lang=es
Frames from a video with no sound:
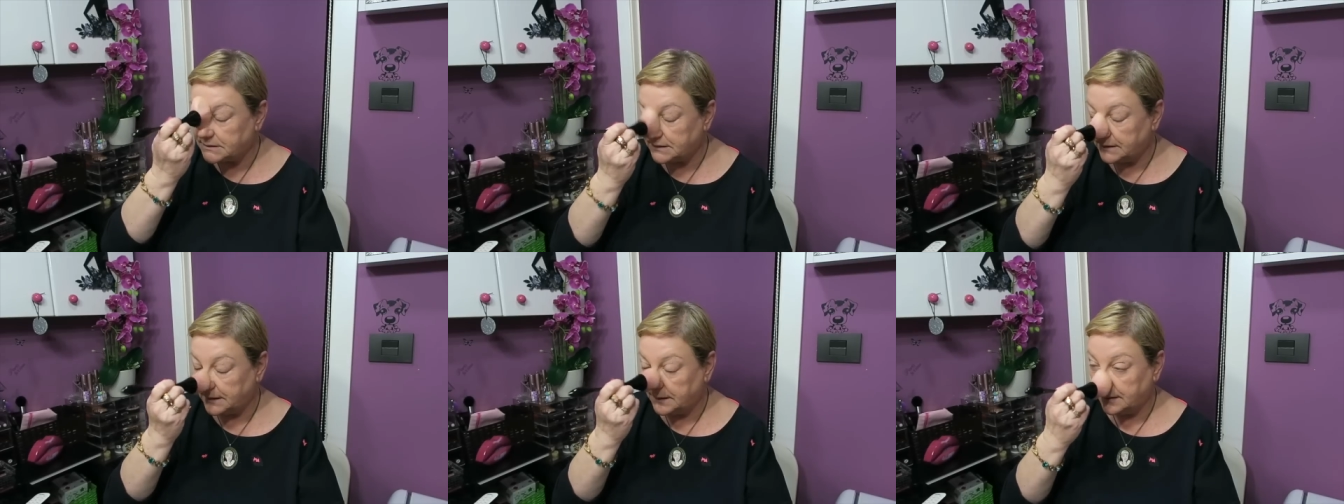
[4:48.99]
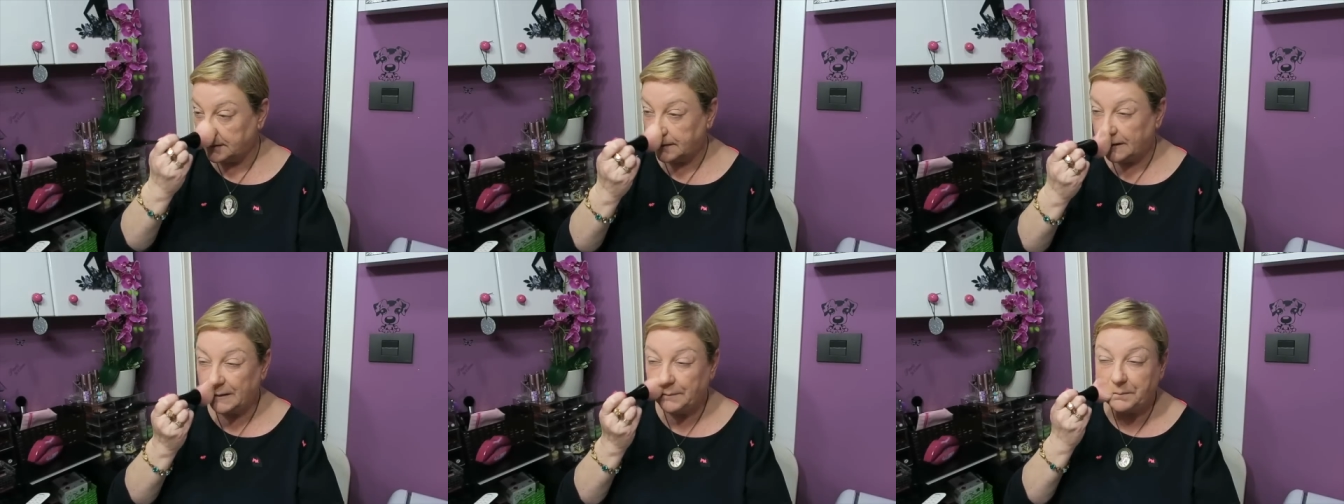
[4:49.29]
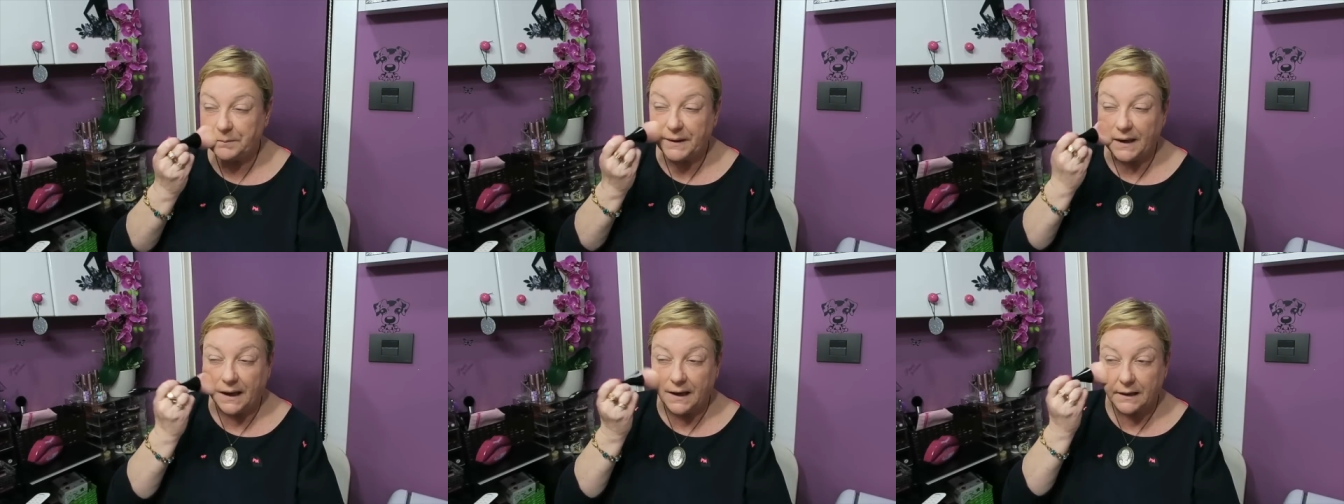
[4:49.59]
sin
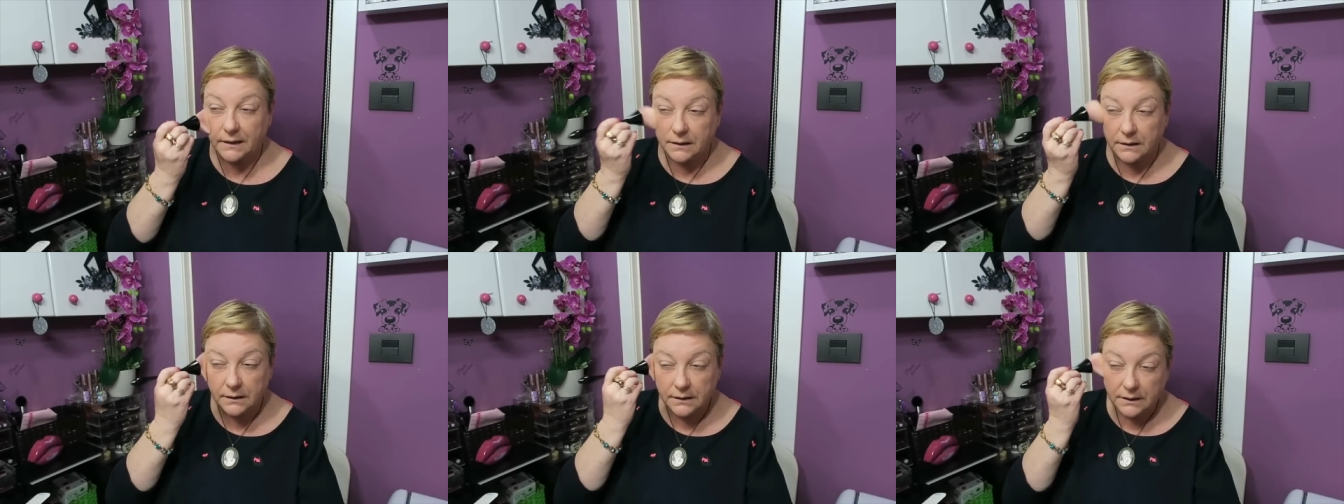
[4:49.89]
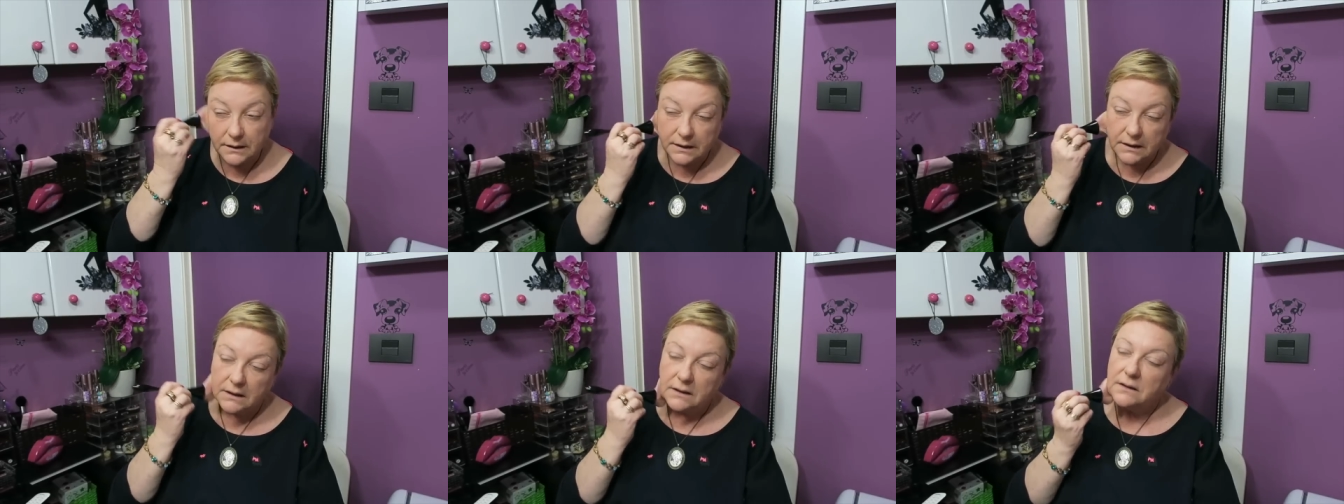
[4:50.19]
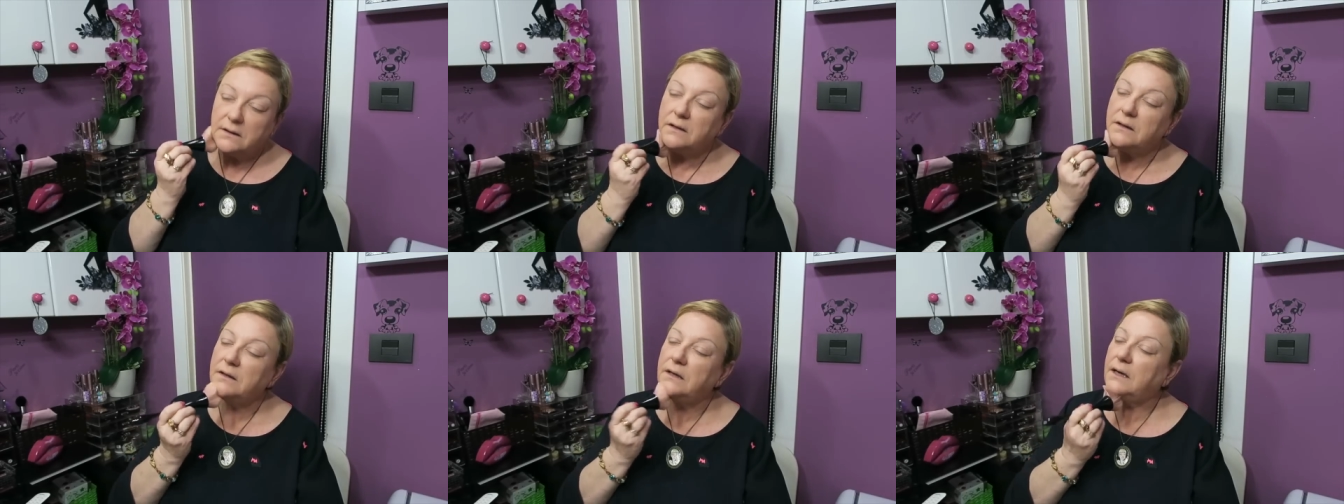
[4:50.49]
limpiar
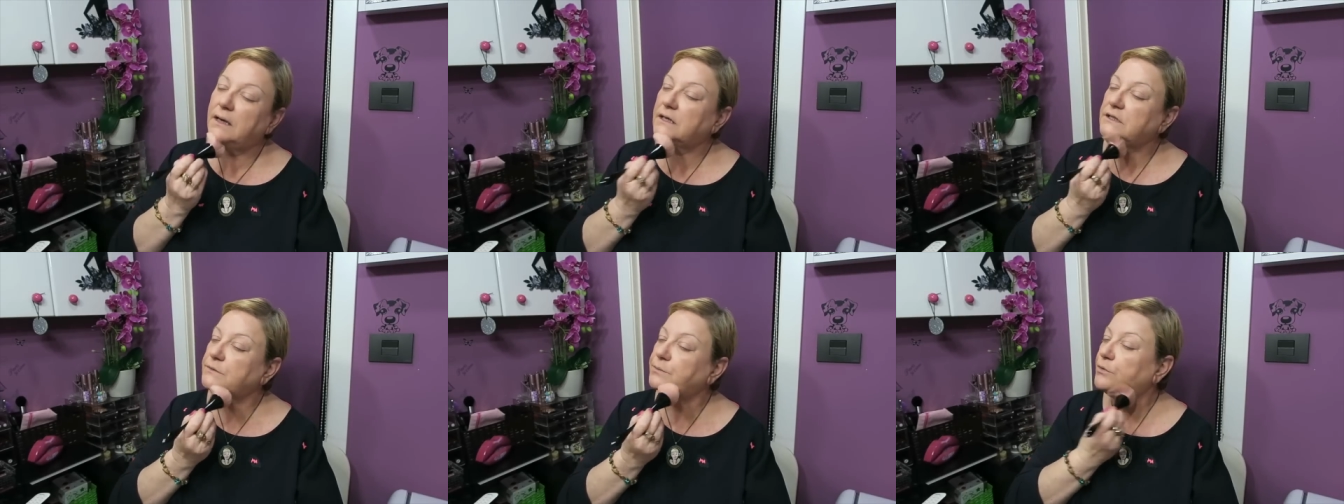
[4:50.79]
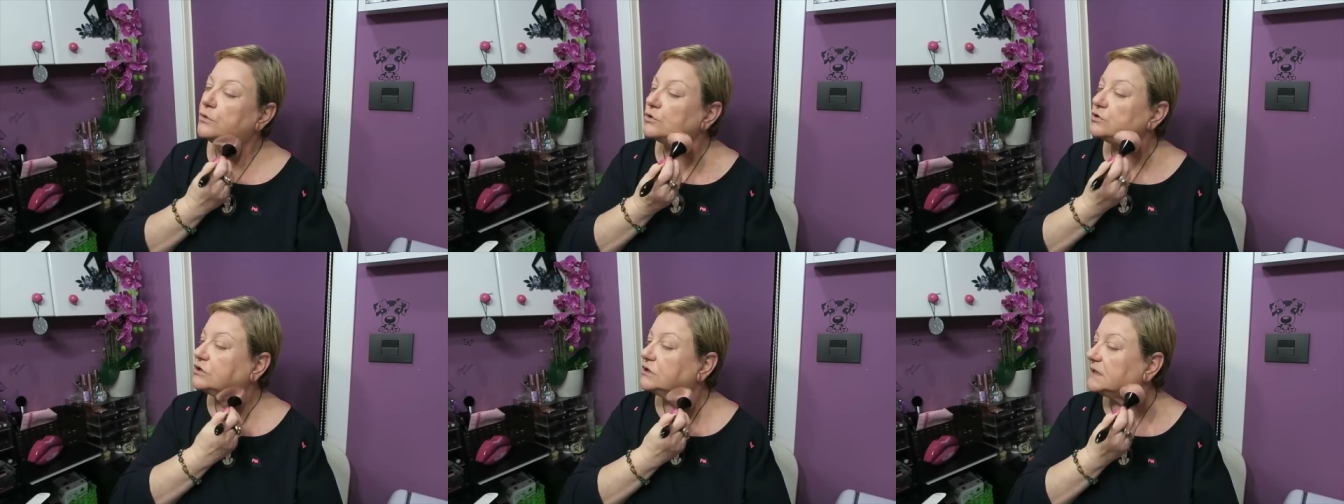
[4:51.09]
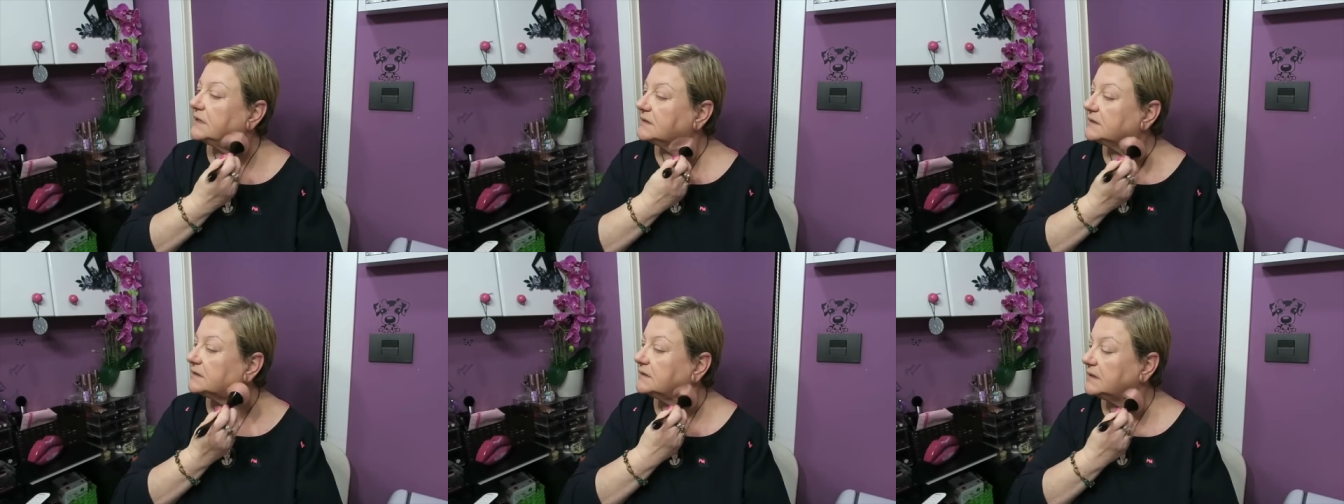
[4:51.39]
las
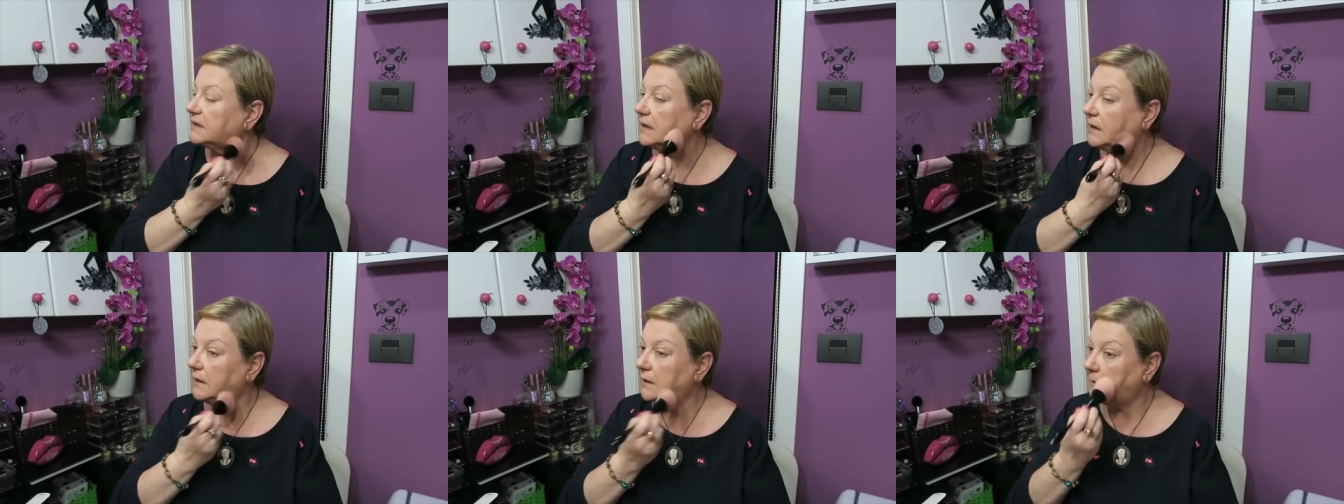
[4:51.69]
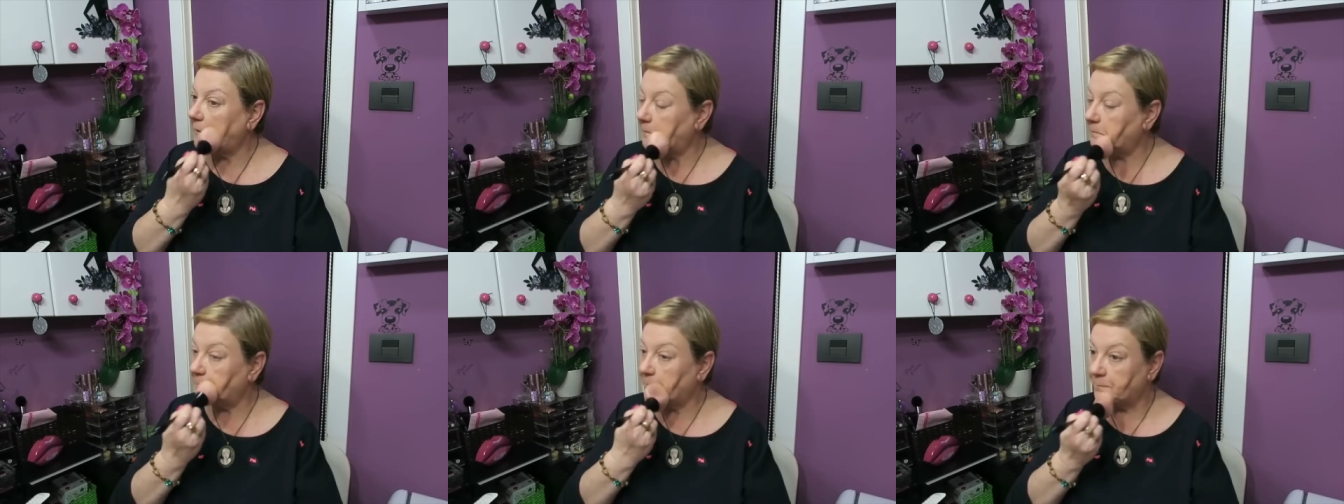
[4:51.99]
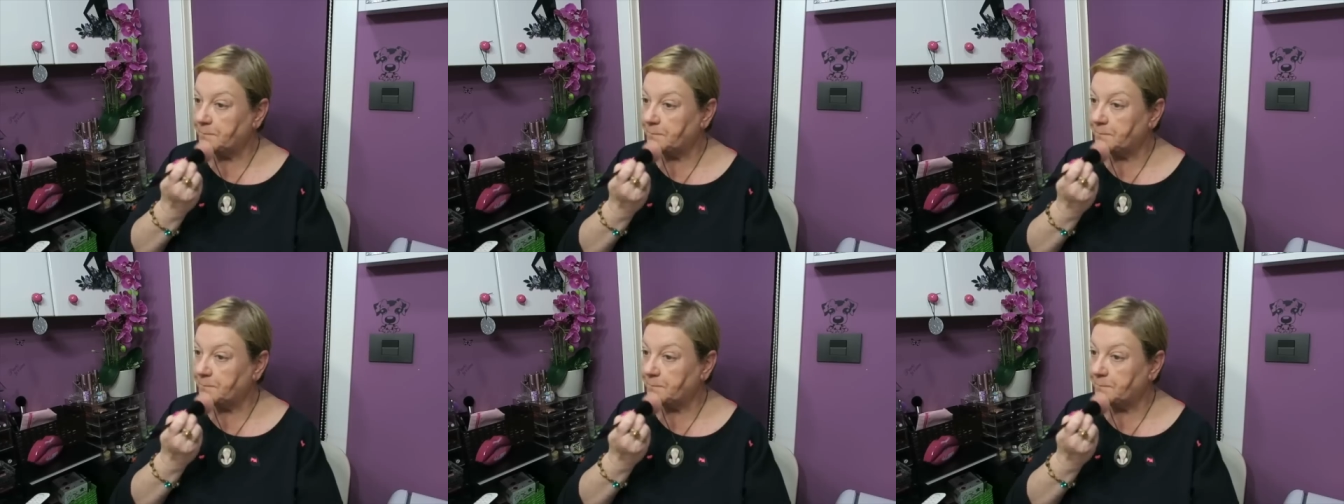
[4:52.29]
brochas y,